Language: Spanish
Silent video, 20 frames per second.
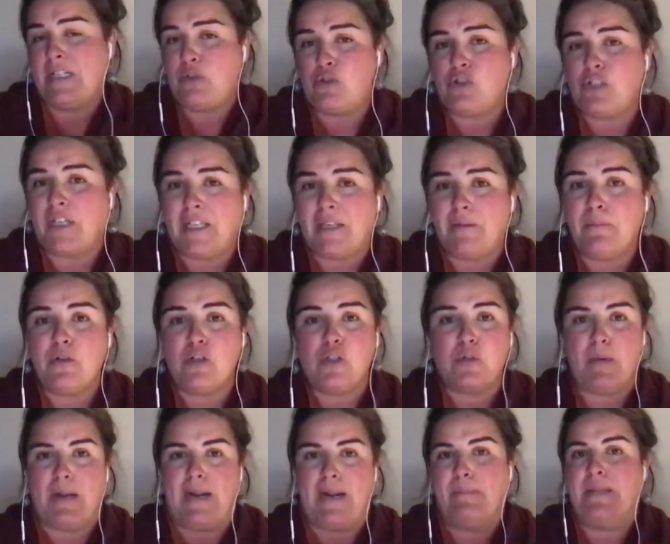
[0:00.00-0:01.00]
estos
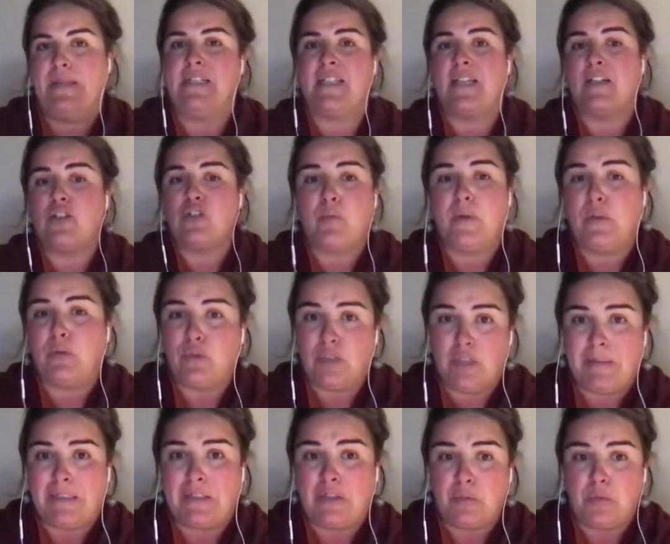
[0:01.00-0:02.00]
equipos para pensar sobre un
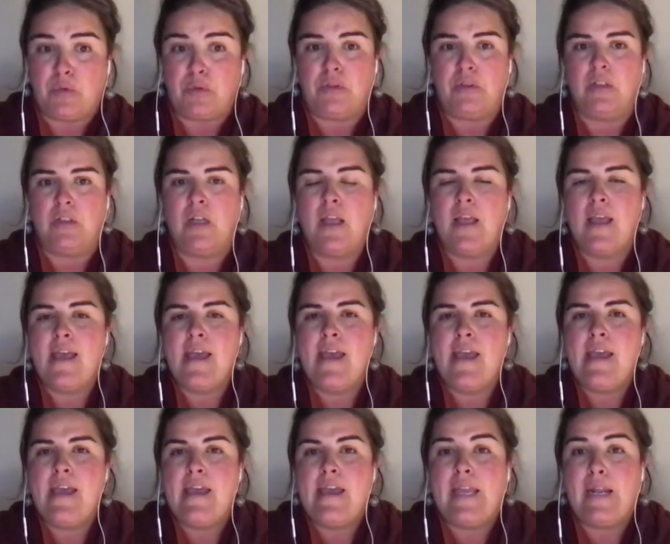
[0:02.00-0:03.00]
tema común.
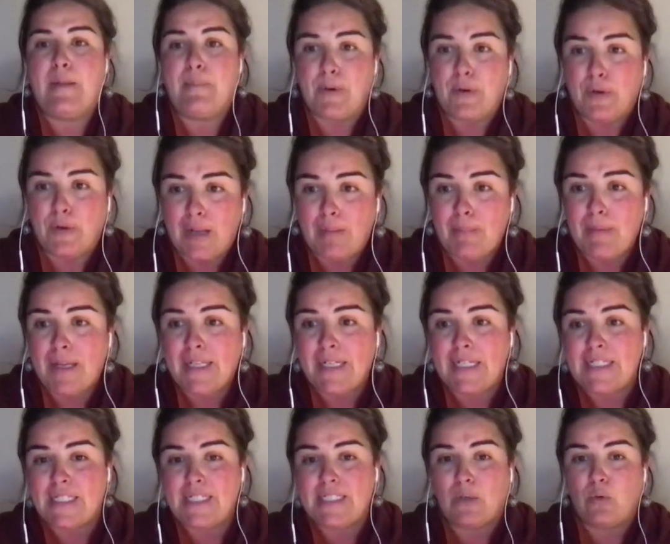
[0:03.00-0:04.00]
El programa
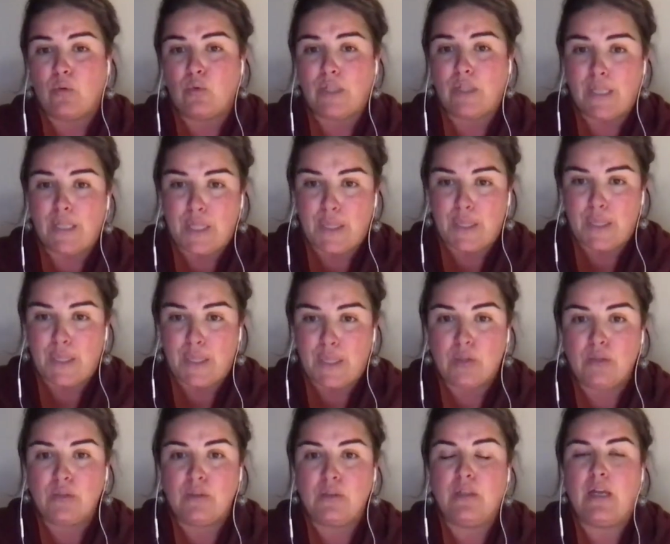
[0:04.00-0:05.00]
en esta segunda
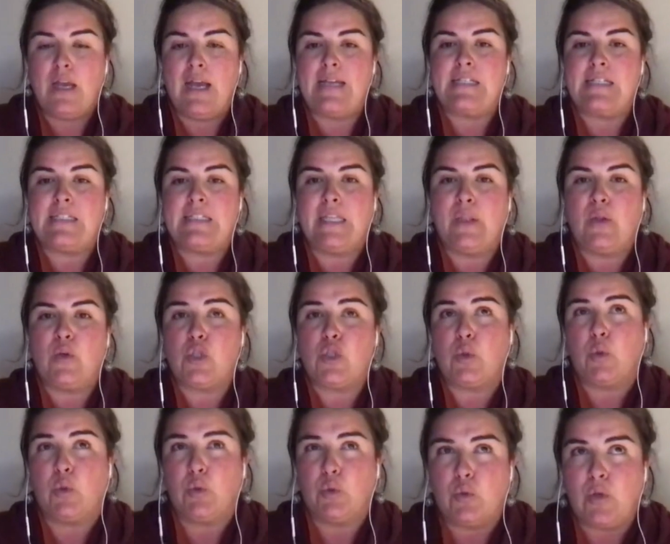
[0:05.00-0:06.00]
edición ha sido
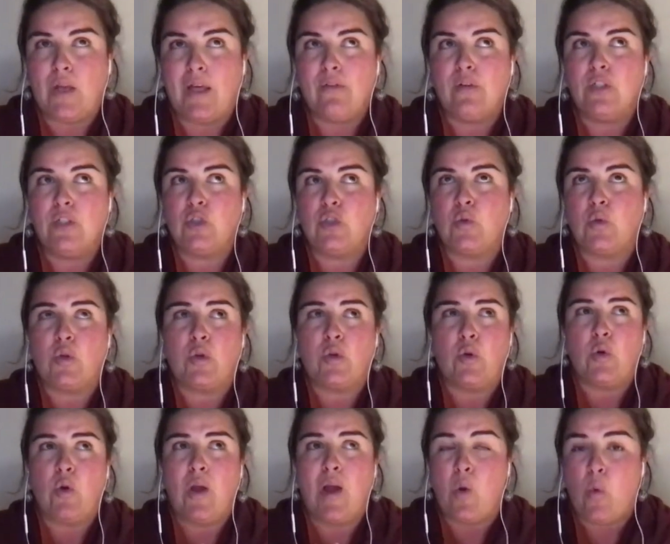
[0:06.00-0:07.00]
estructurado en
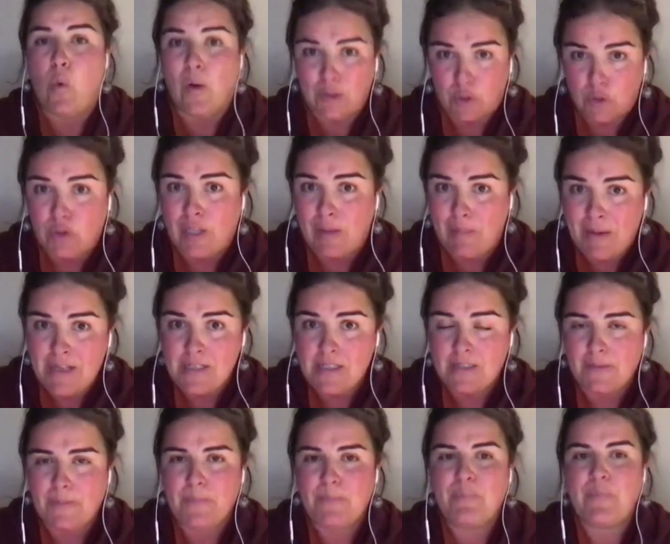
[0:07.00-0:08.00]
torno a cuatro
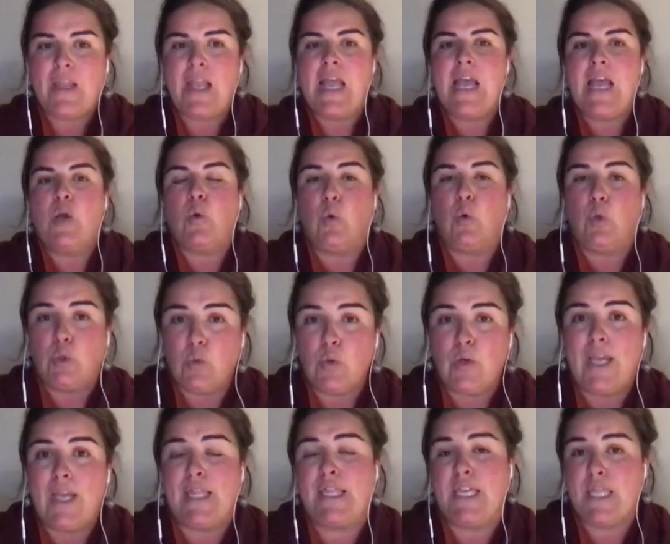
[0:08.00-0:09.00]
temas,
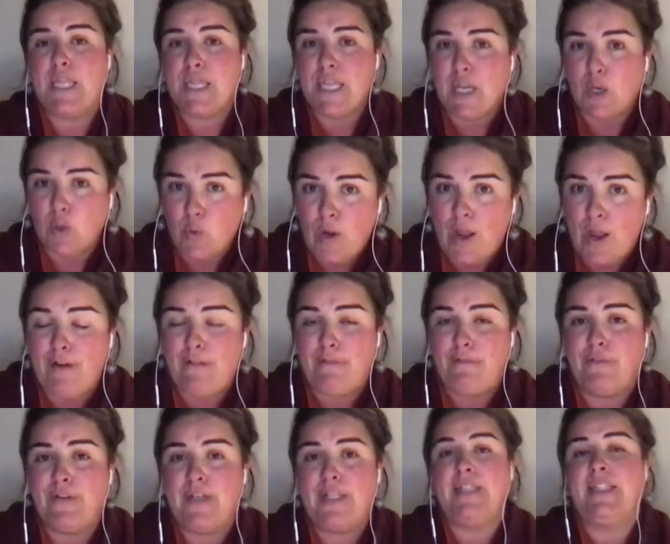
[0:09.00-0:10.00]
cultura y ciencia rural
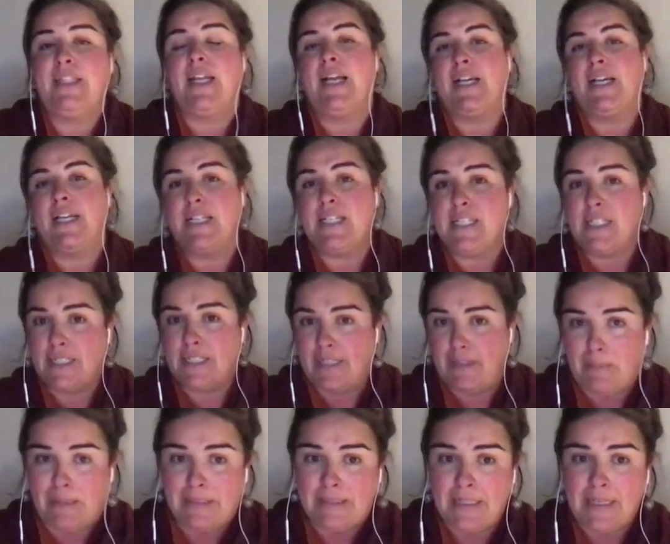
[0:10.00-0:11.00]
frente a la crisis
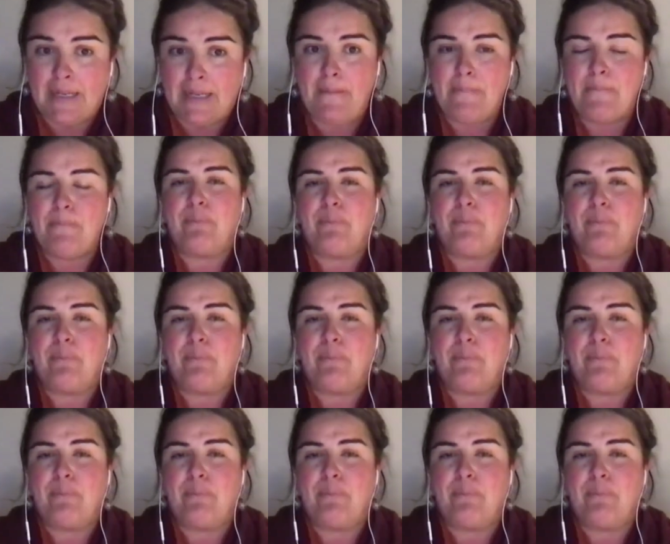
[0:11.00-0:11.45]
climática,